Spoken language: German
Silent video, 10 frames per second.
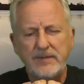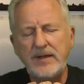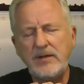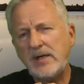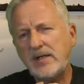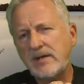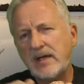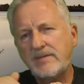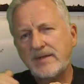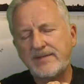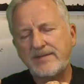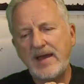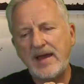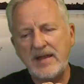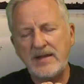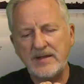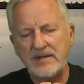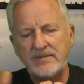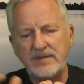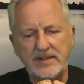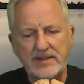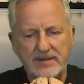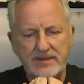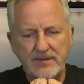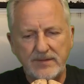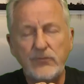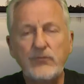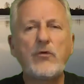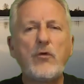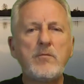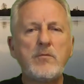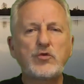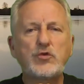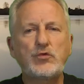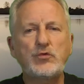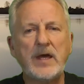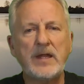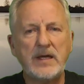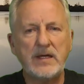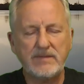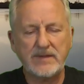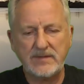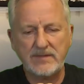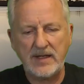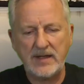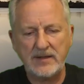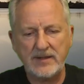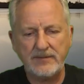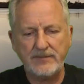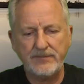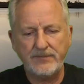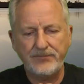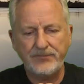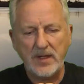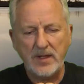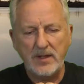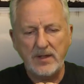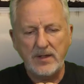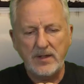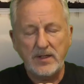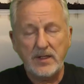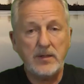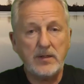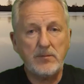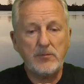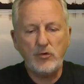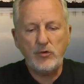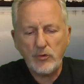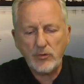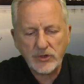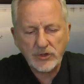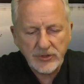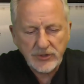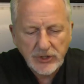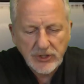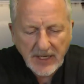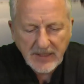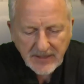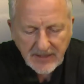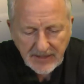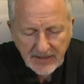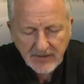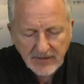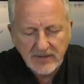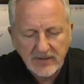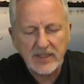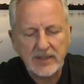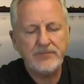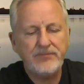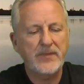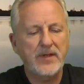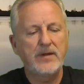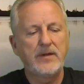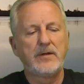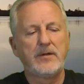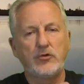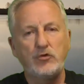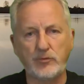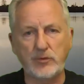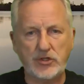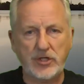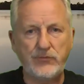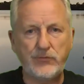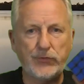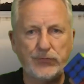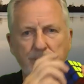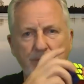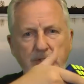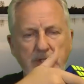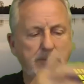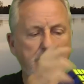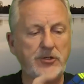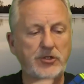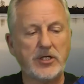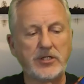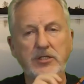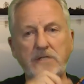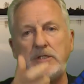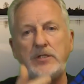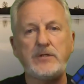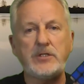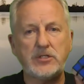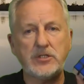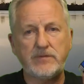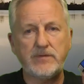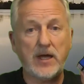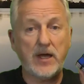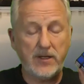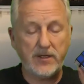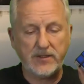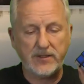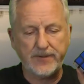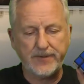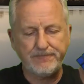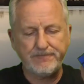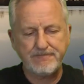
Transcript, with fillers: wenn du also etwas verändern willst, wo musst du dann etwas verändern? In dem logischen Strategiesystem, du bist ein Würfel, ich habe eine Strategie, wie ich dich wieder heile kriege.